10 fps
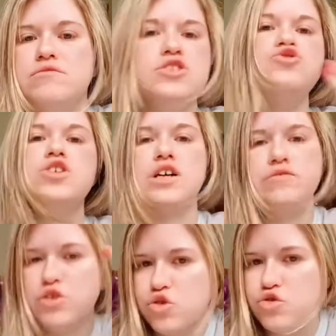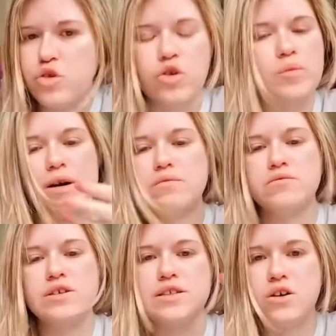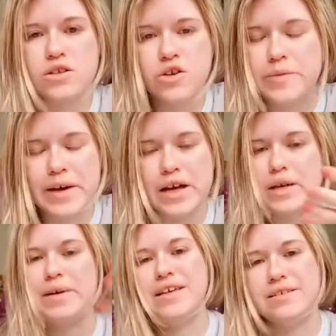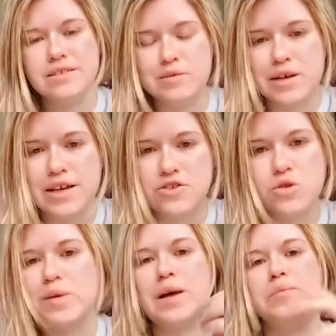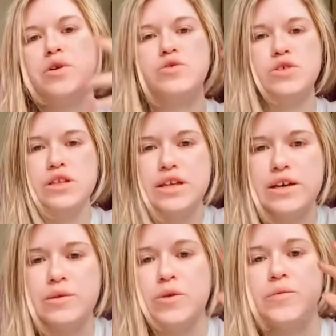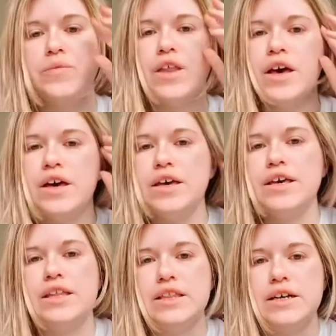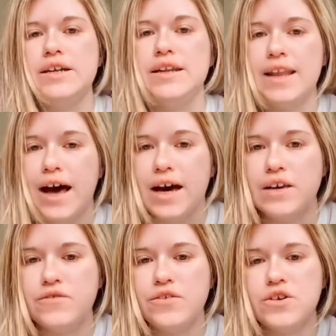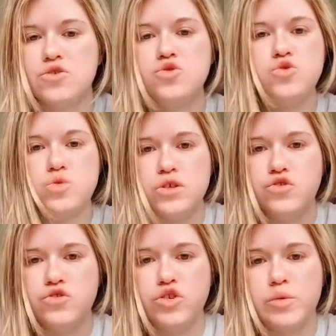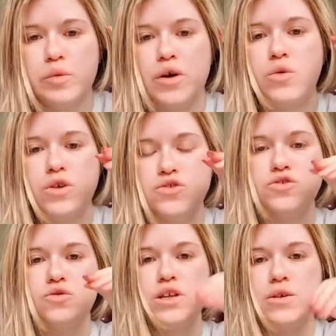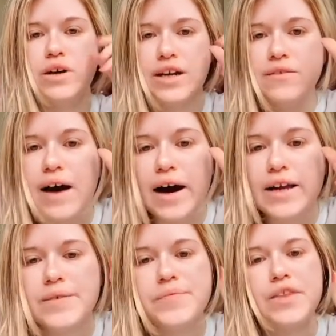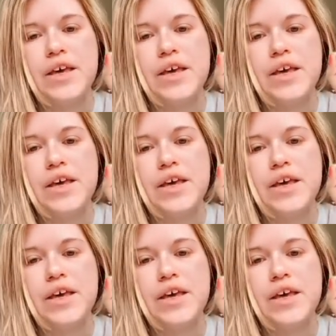si gioca al videogioco, ma questa cosa l'ho spiegata malissimo adesso, ma l'approfondiremo in live su Twitch, io proprio a questo volevo arrivare.